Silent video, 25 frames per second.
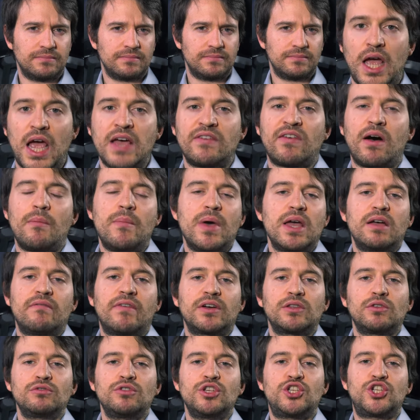E vabbè,
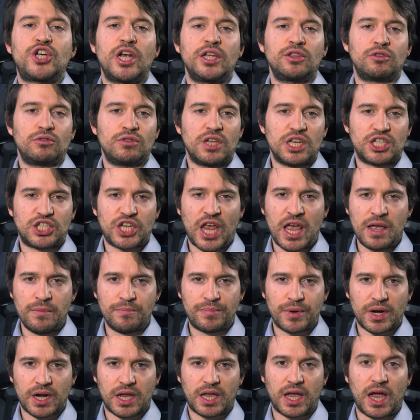vado dicendo da
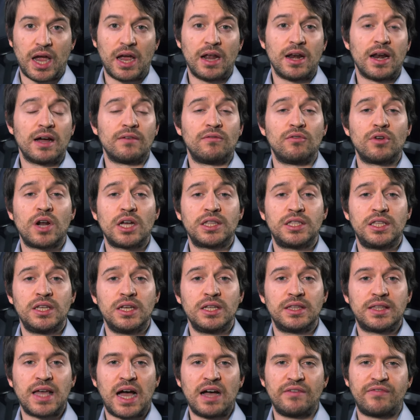sempre che la
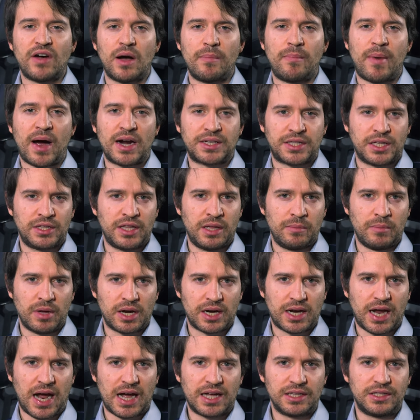volatilità fa parte dei
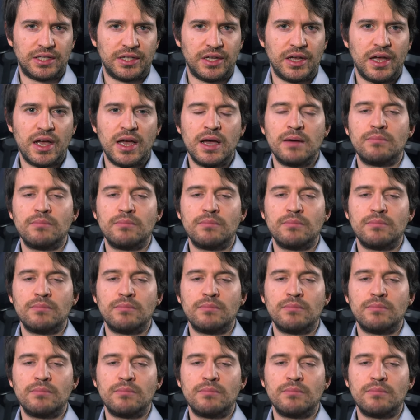mercati,